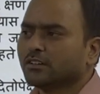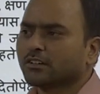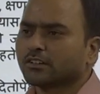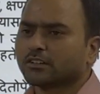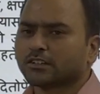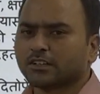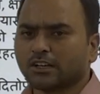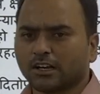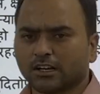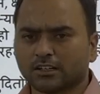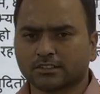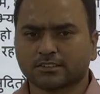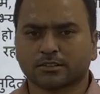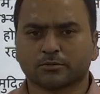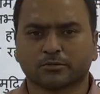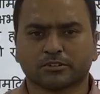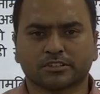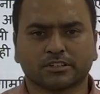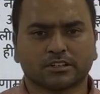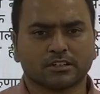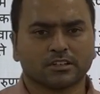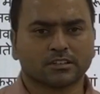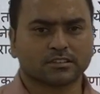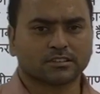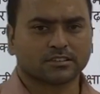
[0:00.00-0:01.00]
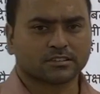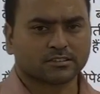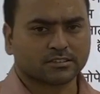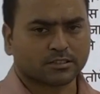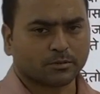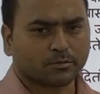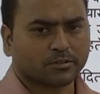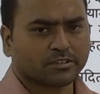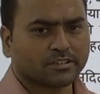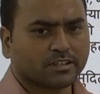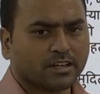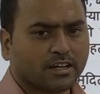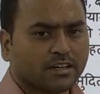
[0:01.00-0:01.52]
क्या समझना
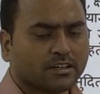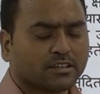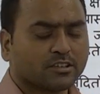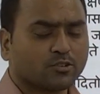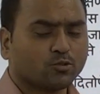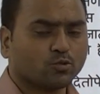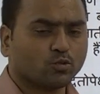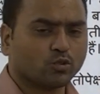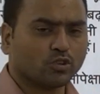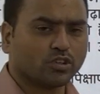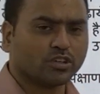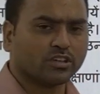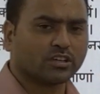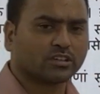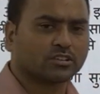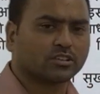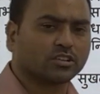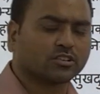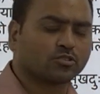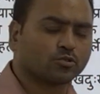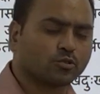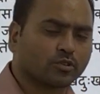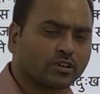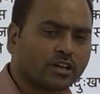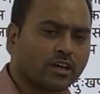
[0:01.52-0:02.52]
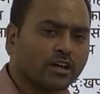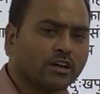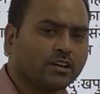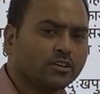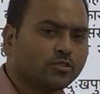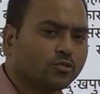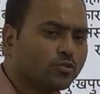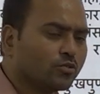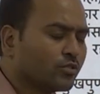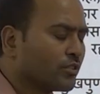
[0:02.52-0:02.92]
समझना है कि वो एक तत्व क्या है तो